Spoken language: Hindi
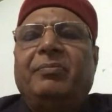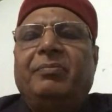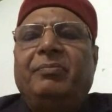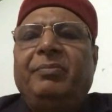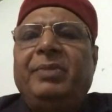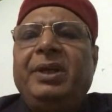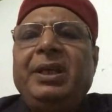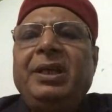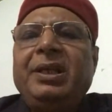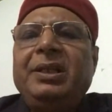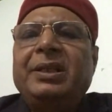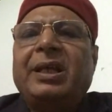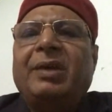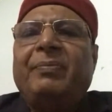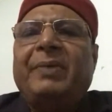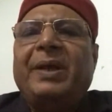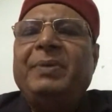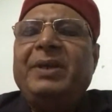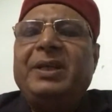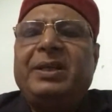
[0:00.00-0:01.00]
मीनिंग देयर
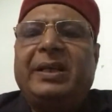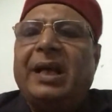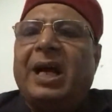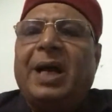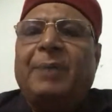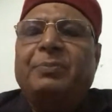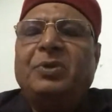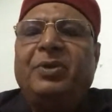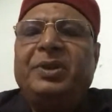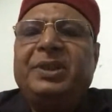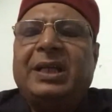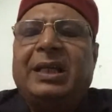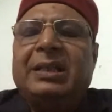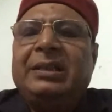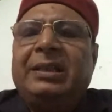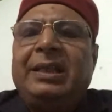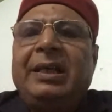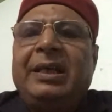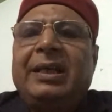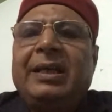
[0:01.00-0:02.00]
बाई आप लोग
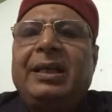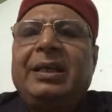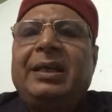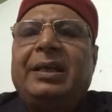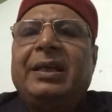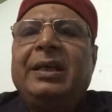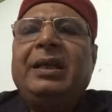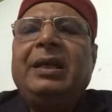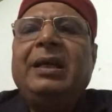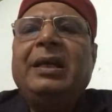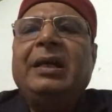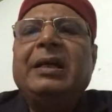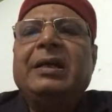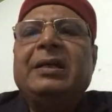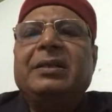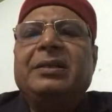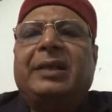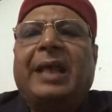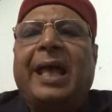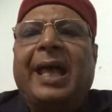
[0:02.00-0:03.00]
जानते हैं कि
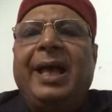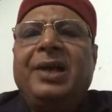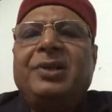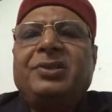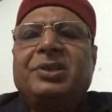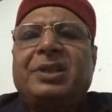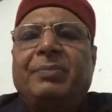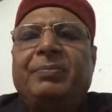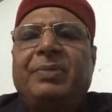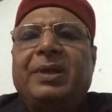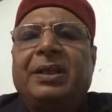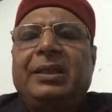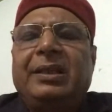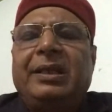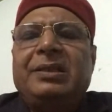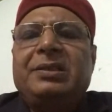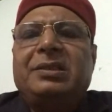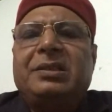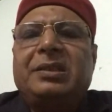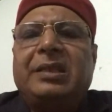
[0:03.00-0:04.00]
टैक्स के
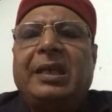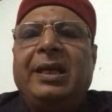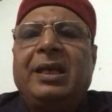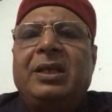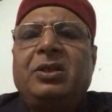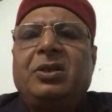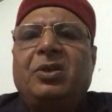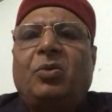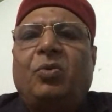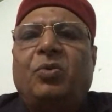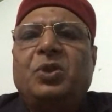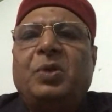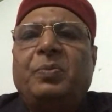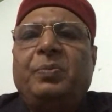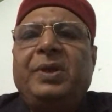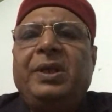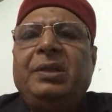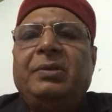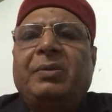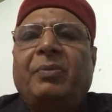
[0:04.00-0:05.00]
बदले स्टेट कुछ
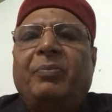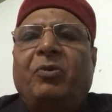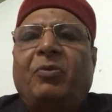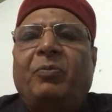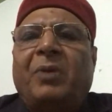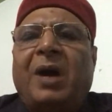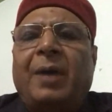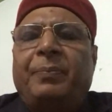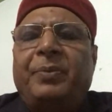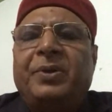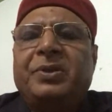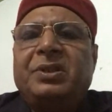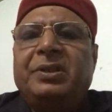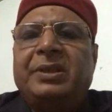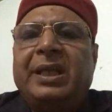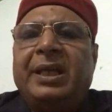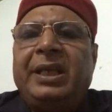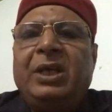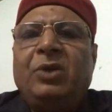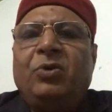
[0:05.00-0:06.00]
भी वापस
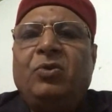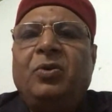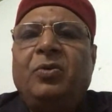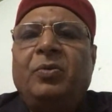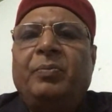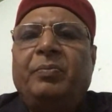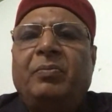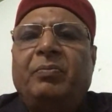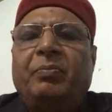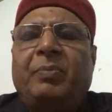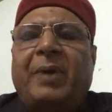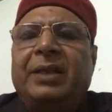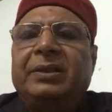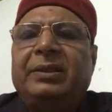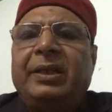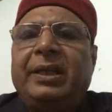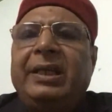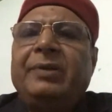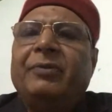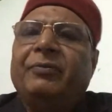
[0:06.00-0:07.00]
देने को
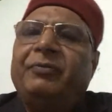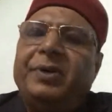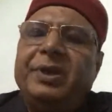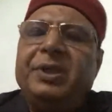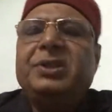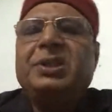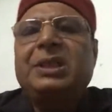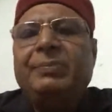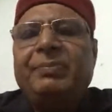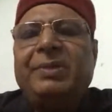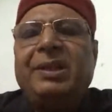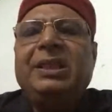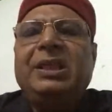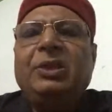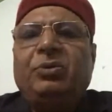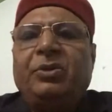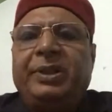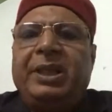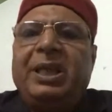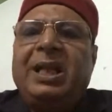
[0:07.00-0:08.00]
बाध्य नहीं है फीस के बदले
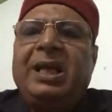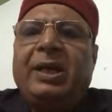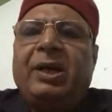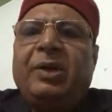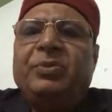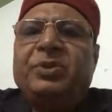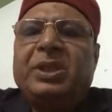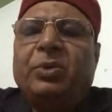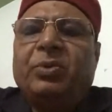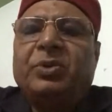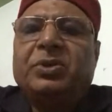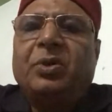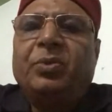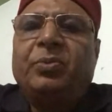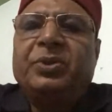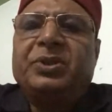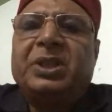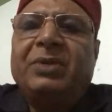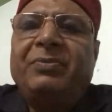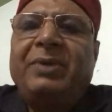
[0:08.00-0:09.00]
तो देना है उसे कुछ ना
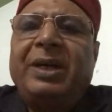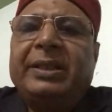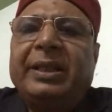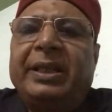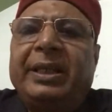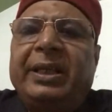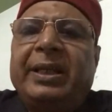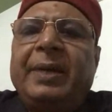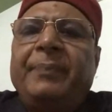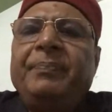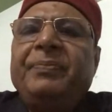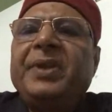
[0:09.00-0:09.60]
कुछ सेवा देनी है